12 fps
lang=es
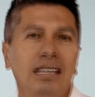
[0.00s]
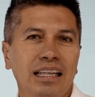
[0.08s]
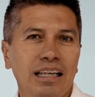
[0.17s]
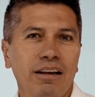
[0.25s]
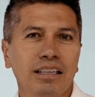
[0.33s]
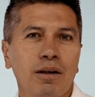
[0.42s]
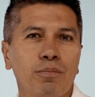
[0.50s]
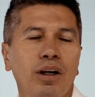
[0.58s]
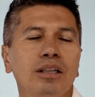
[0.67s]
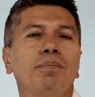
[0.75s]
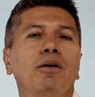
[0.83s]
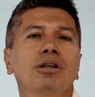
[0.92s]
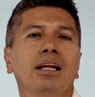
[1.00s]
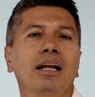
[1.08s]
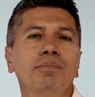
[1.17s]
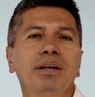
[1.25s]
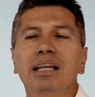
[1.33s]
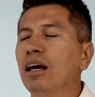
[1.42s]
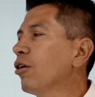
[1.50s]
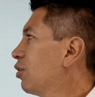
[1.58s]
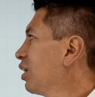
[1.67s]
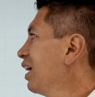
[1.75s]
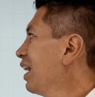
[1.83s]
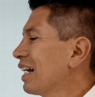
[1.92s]
Ya sabes que puedes pausar el
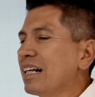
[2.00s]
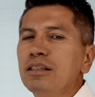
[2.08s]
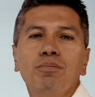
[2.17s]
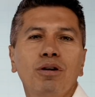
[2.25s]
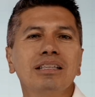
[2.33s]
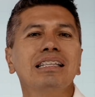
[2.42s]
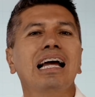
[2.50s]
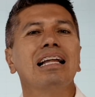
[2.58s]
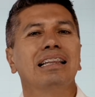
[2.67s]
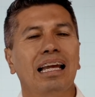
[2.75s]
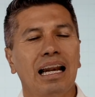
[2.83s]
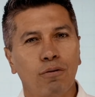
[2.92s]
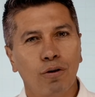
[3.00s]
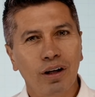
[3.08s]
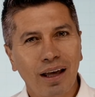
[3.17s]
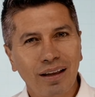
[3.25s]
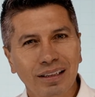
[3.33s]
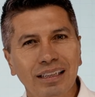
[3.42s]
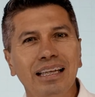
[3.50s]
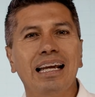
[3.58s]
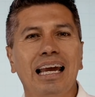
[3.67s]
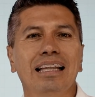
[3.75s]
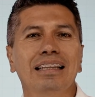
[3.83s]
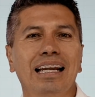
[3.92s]
video y la respuesta te la voy a
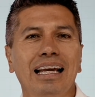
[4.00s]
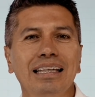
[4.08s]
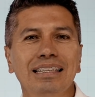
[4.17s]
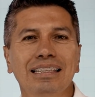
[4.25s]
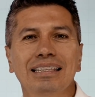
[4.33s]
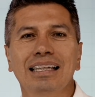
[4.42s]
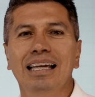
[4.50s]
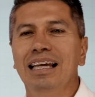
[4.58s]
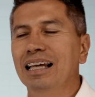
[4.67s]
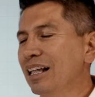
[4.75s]
decir en 3,